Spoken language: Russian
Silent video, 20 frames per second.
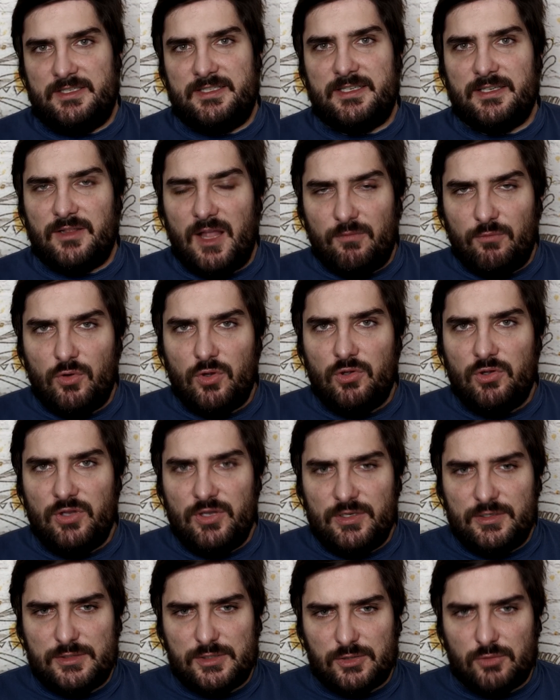силовую
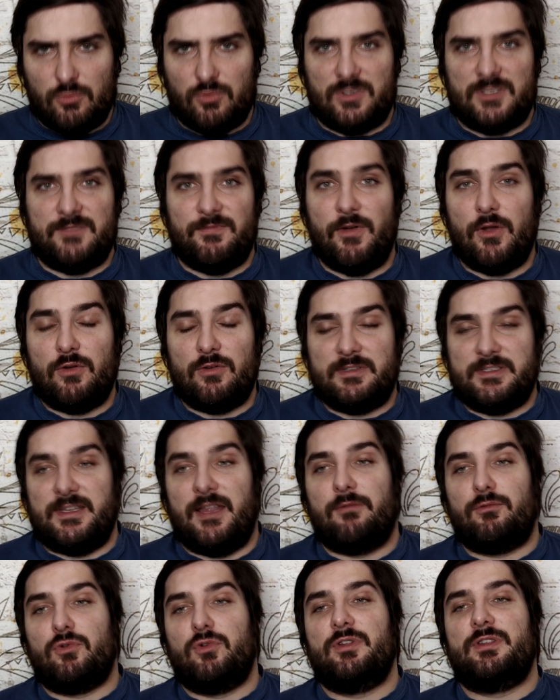игру, свою
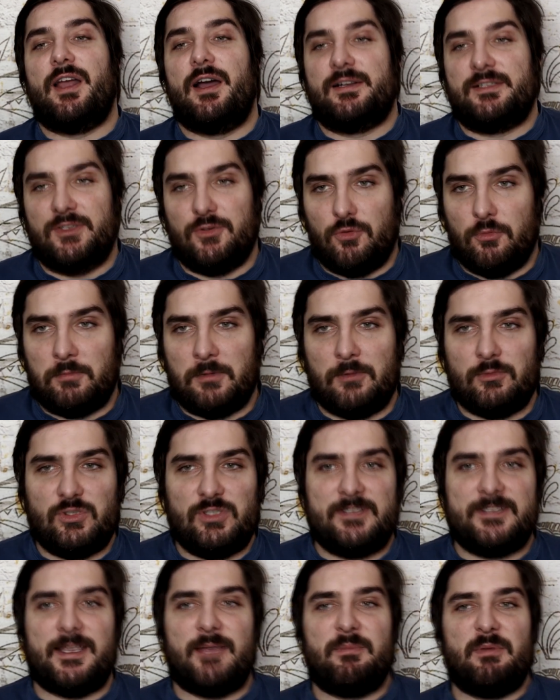основную тактику, потому
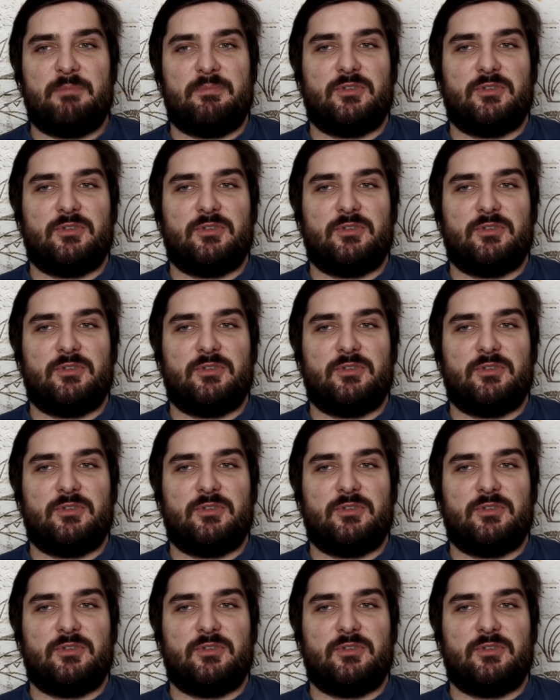что, сами